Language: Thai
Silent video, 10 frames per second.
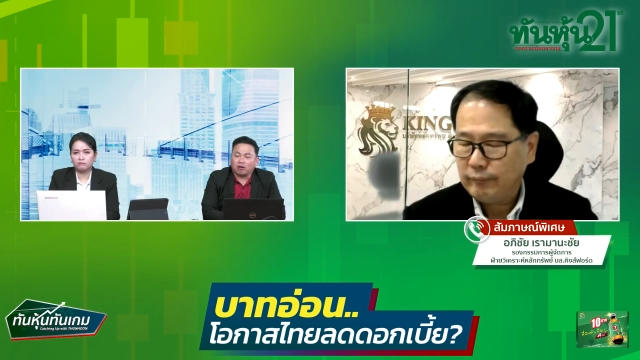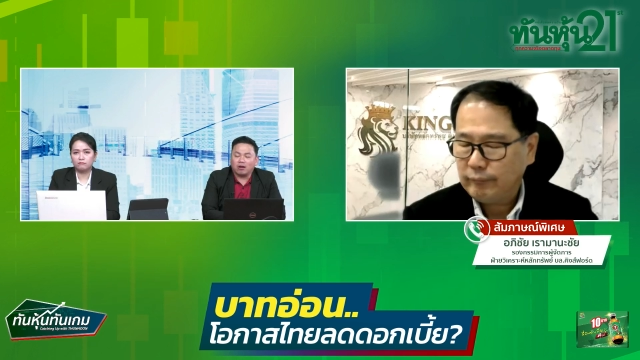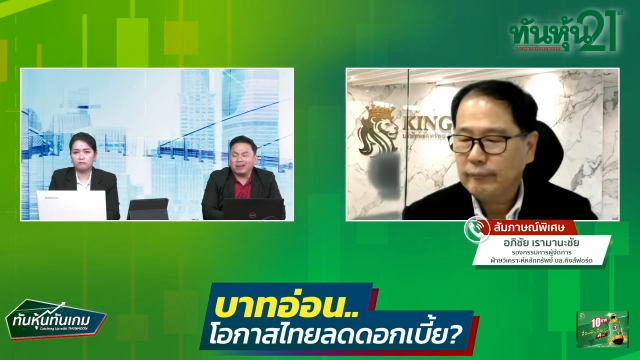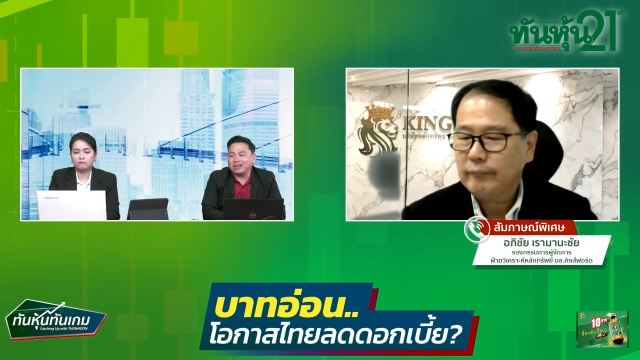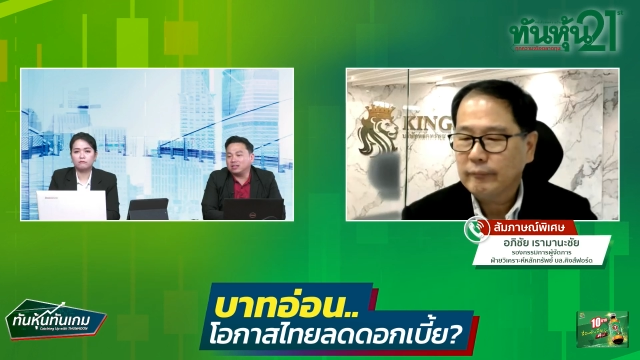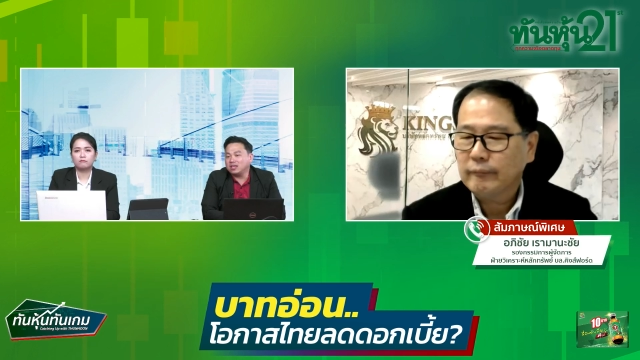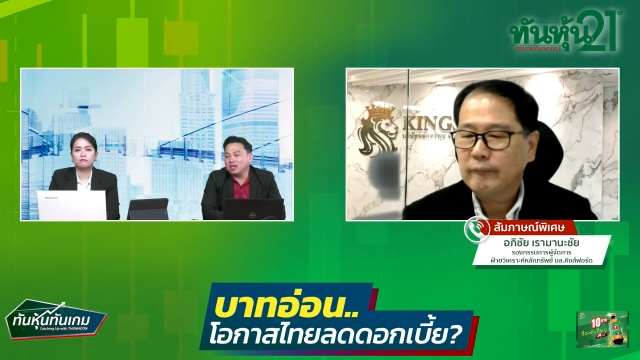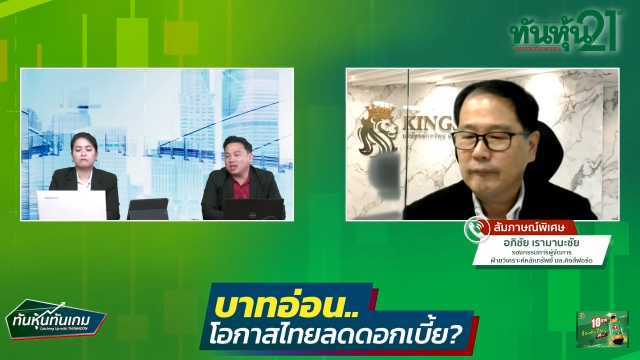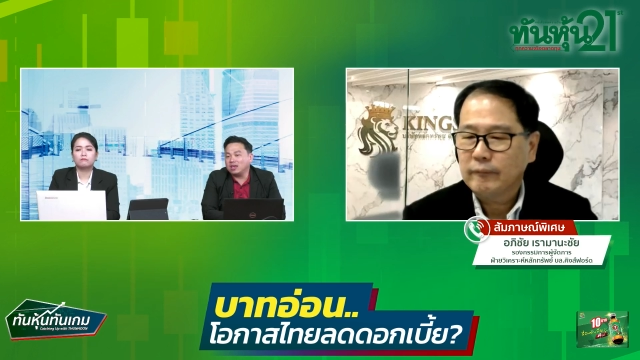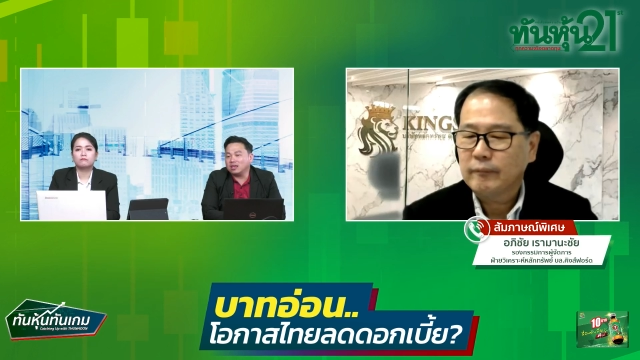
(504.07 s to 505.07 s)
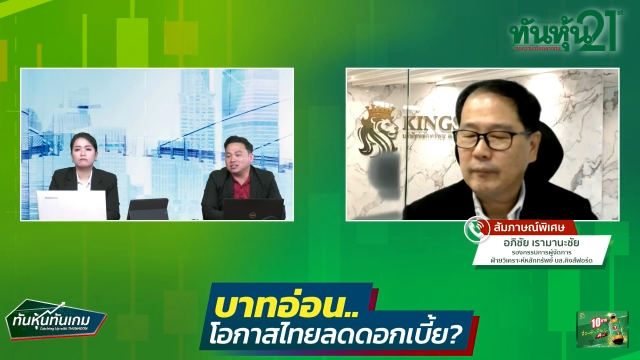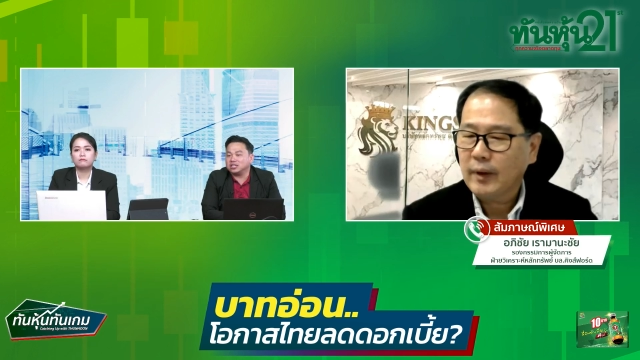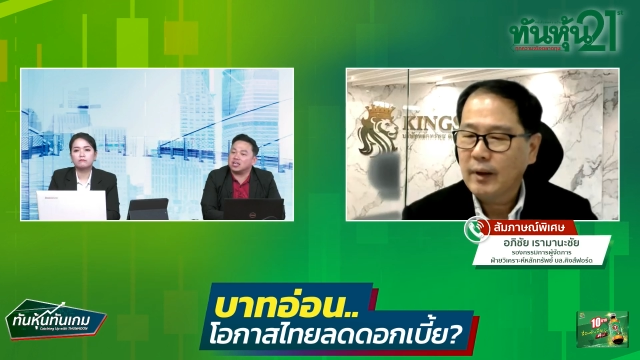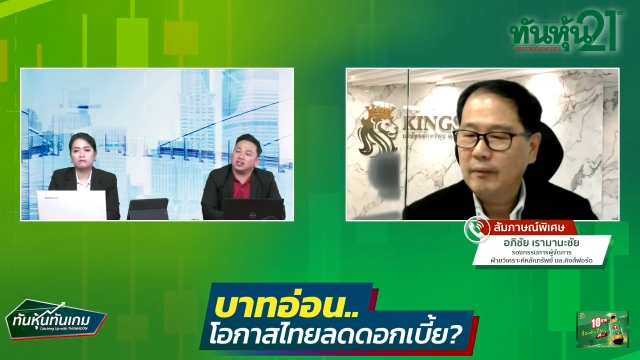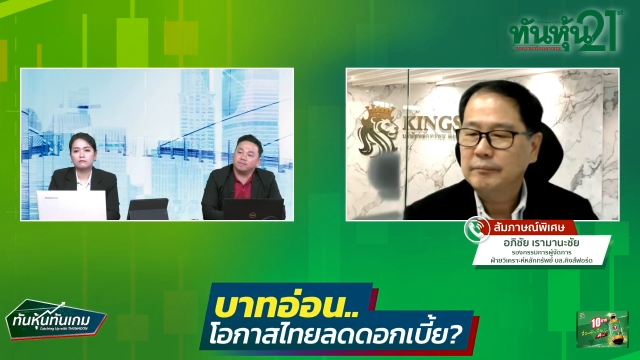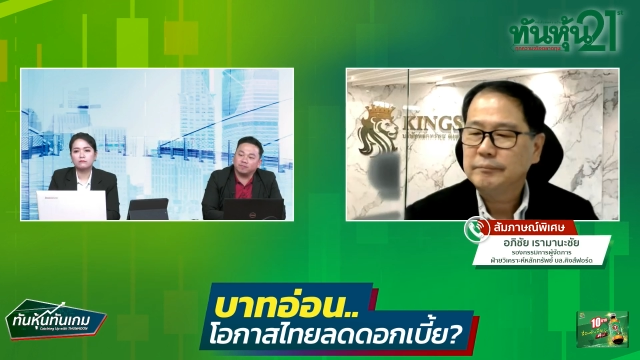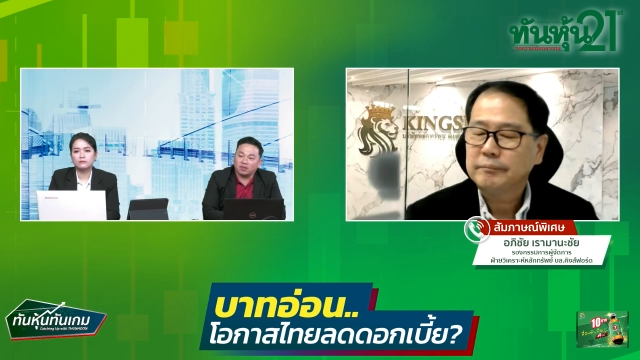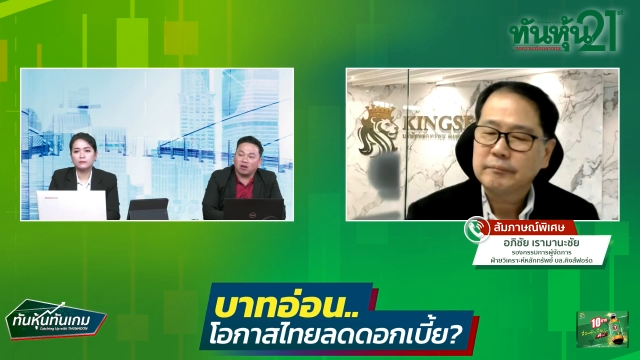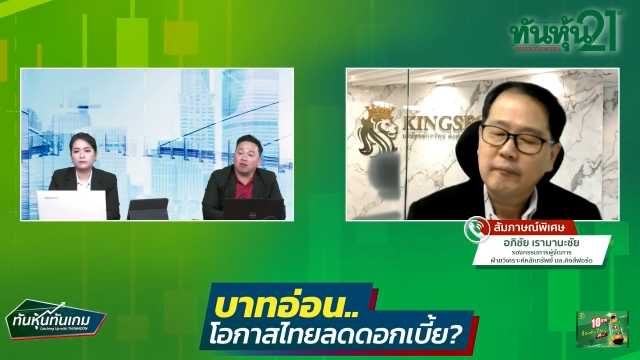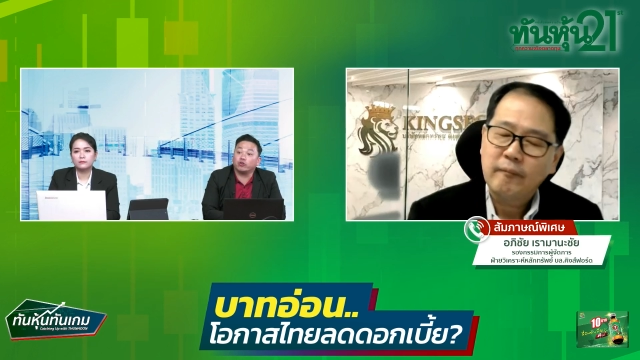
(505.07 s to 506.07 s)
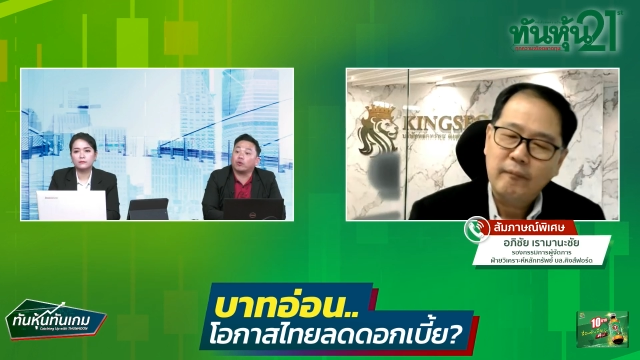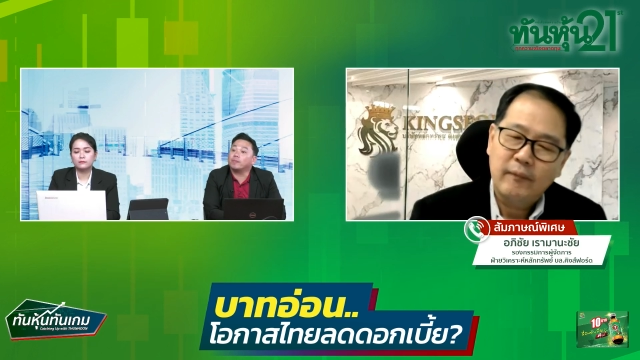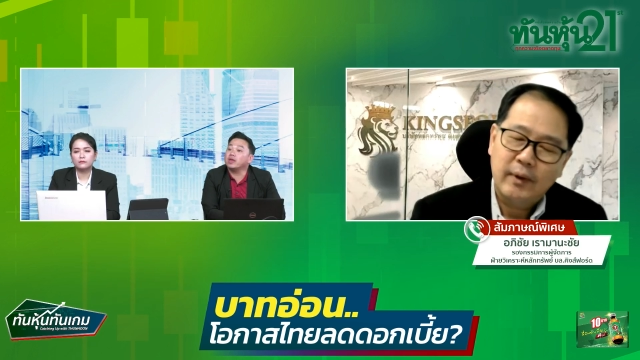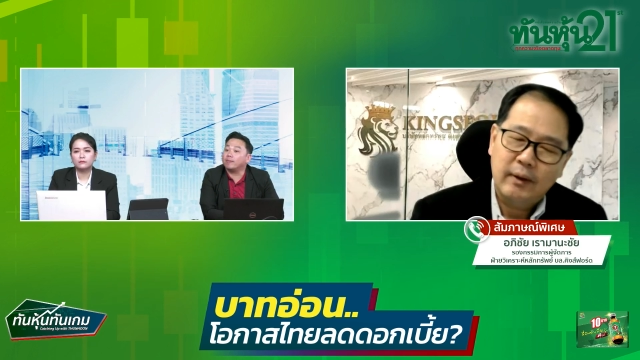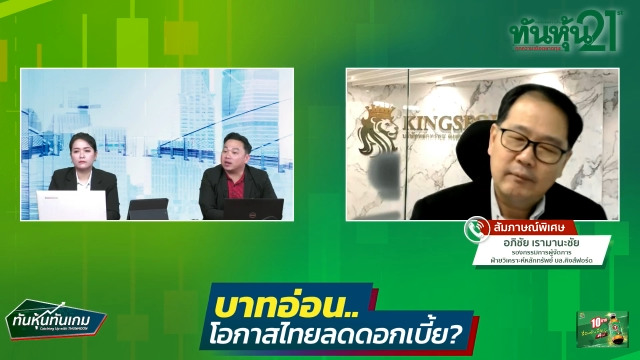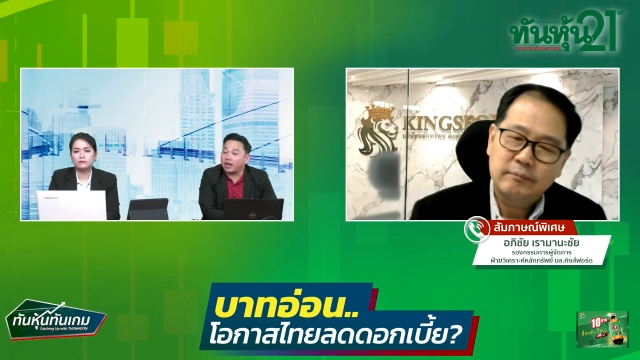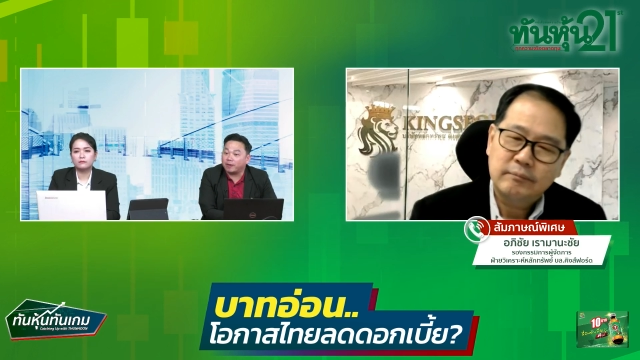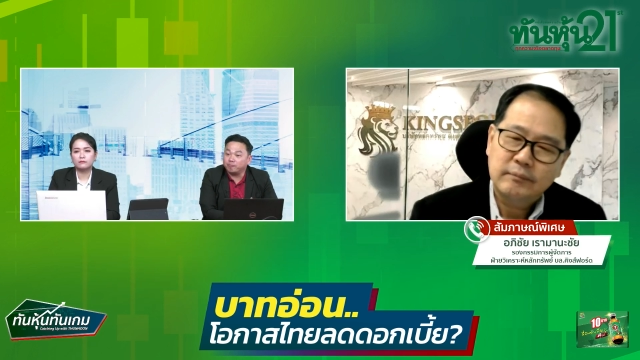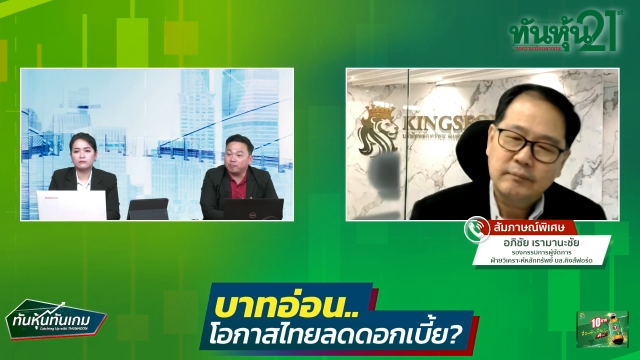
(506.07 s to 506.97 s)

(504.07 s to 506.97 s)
กรณีที่จีนก็ลดดอกเบี้ยเหมือนกัน